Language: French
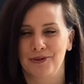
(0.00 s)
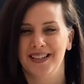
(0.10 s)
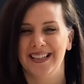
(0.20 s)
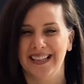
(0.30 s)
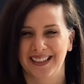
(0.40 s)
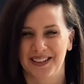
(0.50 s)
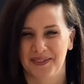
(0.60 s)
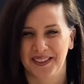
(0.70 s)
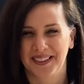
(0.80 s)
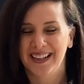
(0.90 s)
dire comme
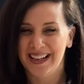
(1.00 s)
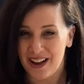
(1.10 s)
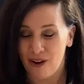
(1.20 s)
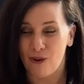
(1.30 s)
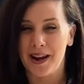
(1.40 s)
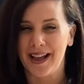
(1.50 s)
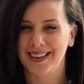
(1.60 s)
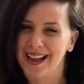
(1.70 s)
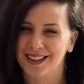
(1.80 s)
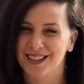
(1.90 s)
ça, on la
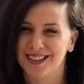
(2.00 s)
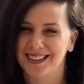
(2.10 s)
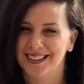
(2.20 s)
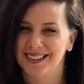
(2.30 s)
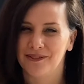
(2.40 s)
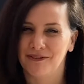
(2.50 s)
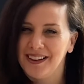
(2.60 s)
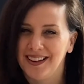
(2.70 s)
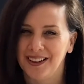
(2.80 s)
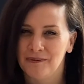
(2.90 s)
cache.
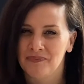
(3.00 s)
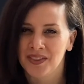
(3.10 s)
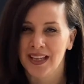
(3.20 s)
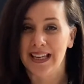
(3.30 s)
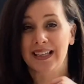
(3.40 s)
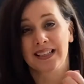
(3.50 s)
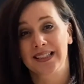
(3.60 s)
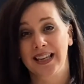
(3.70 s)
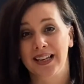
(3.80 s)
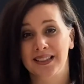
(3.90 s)
Voilà. Et qu'est-ce
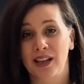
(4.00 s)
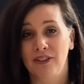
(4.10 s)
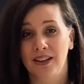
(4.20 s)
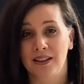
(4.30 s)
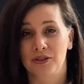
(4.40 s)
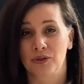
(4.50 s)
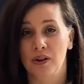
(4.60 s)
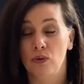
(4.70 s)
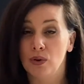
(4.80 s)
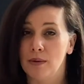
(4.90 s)
qui reste à faire dans un
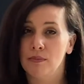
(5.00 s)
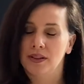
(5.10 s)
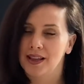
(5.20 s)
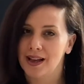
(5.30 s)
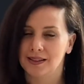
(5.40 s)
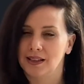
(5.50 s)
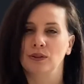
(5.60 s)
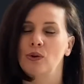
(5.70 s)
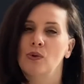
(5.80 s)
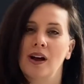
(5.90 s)
cas où la menace, elle est
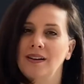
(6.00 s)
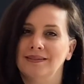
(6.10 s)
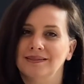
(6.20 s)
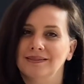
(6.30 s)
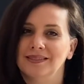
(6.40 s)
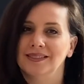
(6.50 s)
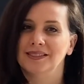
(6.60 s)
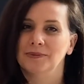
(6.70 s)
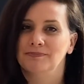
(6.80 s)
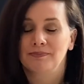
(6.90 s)
trop grande?
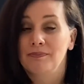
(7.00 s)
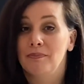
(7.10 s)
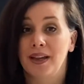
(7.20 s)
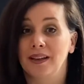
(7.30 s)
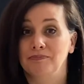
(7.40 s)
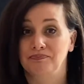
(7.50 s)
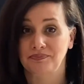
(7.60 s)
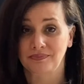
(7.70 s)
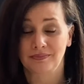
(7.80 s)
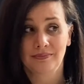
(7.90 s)
Ben,
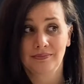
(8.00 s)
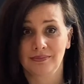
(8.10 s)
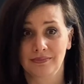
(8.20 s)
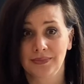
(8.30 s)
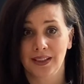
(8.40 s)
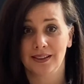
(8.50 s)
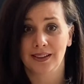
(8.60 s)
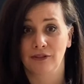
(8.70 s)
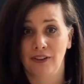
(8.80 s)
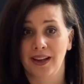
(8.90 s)
c'est
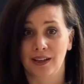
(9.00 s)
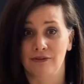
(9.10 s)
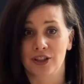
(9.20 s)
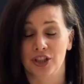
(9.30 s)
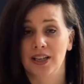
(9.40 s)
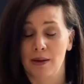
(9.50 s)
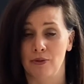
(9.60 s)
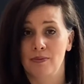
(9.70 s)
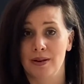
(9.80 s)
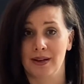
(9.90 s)
de faire réfléchir la
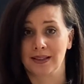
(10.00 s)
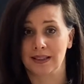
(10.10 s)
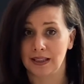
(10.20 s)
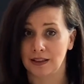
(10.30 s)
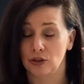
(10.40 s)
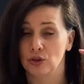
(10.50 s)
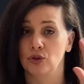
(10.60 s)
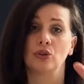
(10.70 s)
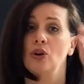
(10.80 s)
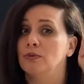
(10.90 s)
problématique
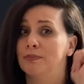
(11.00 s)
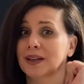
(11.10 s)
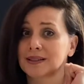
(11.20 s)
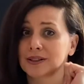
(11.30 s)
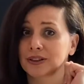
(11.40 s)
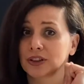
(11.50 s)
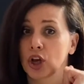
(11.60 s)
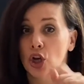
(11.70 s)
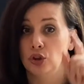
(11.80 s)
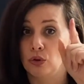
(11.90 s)
sur l'autre personne.
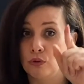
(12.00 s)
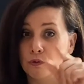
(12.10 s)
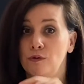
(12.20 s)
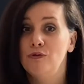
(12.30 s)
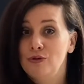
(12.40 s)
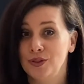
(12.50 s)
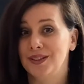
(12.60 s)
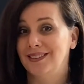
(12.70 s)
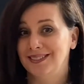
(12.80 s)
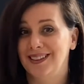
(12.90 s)
Donc, vous
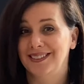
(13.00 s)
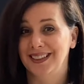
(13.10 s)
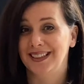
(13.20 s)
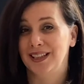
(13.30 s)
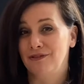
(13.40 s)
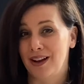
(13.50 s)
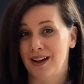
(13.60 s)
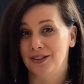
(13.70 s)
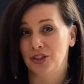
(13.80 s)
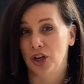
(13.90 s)
entendrez des
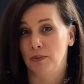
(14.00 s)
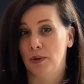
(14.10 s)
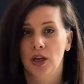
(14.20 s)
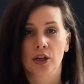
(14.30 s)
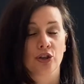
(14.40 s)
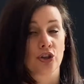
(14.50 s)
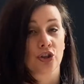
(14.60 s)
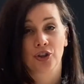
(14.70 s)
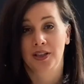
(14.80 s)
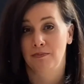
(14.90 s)
phrases comme
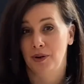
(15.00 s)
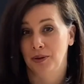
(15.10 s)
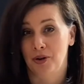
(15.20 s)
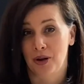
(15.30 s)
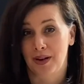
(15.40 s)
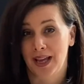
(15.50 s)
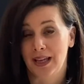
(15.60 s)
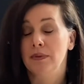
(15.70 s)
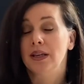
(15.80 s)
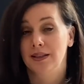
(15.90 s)
je n'ai pas de
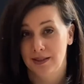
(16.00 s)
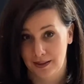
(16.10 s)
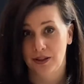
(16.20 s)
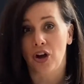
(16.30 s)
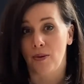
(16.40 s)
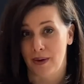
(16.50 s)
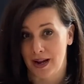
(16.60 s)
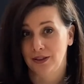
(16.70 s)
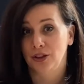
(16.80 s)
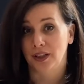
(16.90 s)
problème, c'est
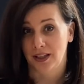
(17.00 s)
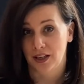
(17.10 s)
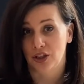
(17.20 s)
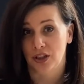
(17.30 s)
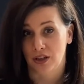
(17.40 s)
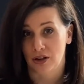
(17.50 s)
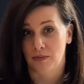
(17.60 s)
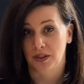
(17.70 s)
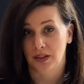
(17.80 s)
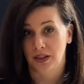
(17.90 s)
normal de réagir
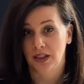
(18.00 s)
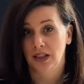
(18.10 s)
comme ça.